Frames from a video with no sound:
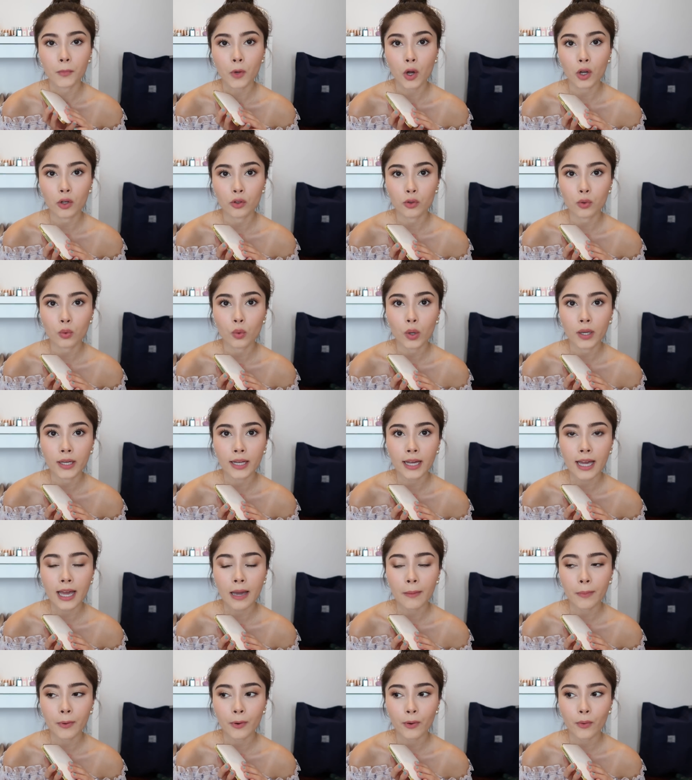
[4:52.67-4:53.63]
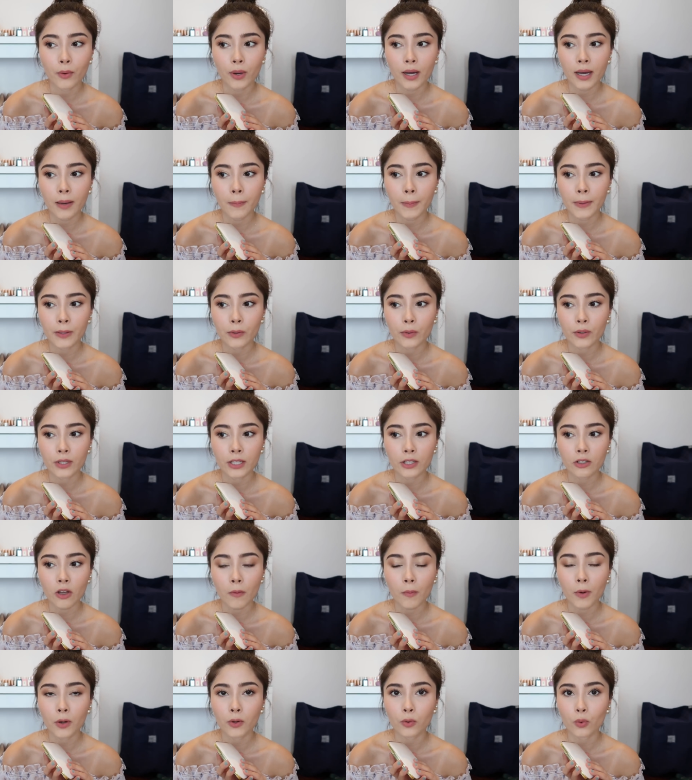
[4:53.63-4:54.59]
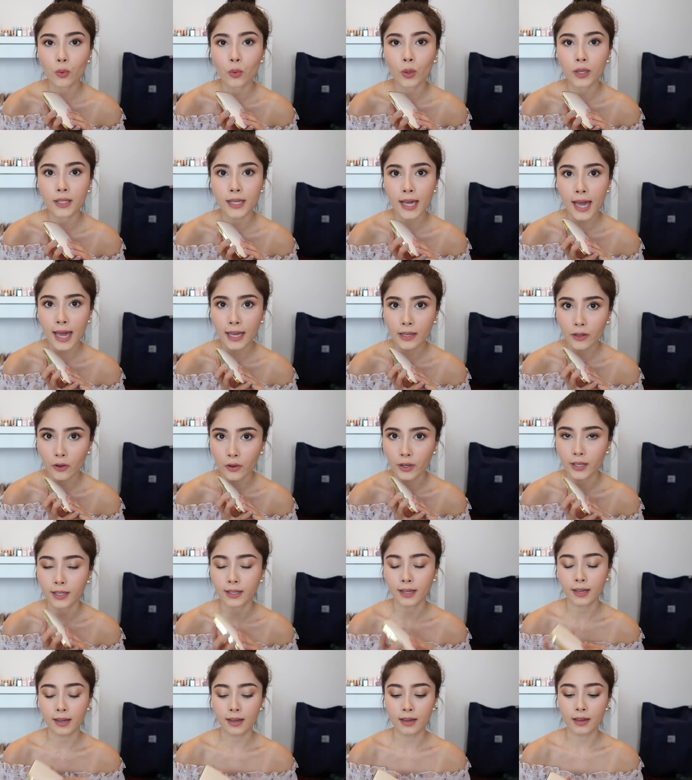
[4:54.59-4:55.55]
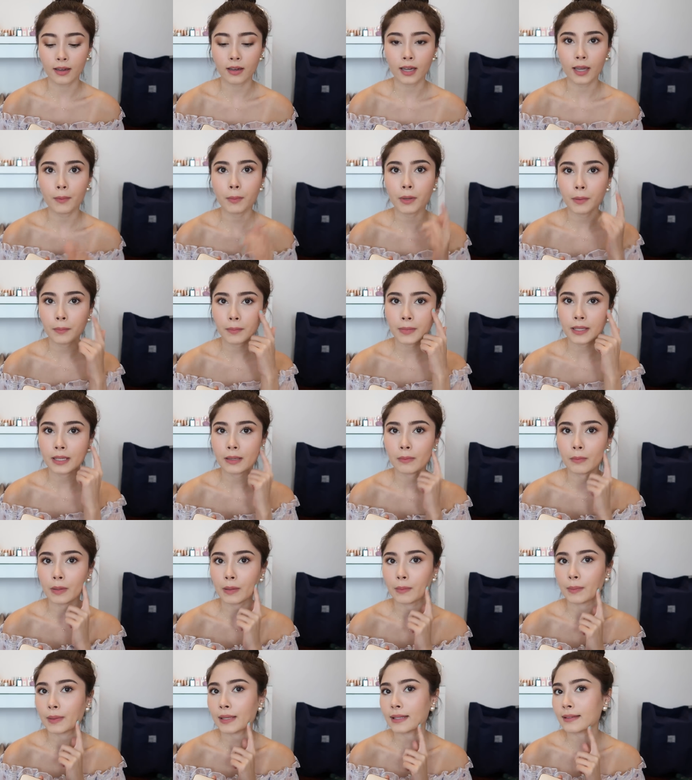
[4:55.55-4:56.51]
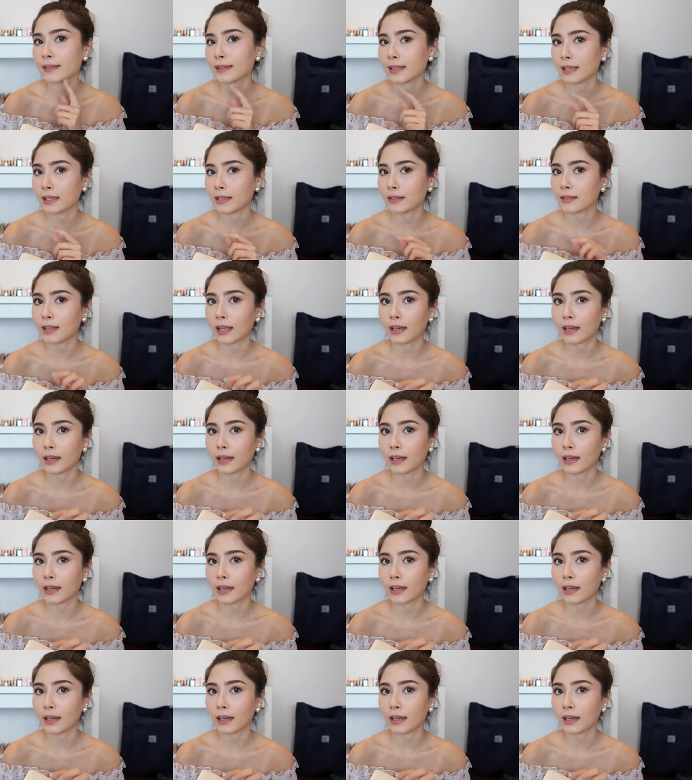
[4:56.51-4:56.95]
คอนทัวร์นะคะเพราะว่าเป็นคนที่ชอบคอนทัวร์หน้าหน่อยนะคะให้มันมีเหมือนมีสี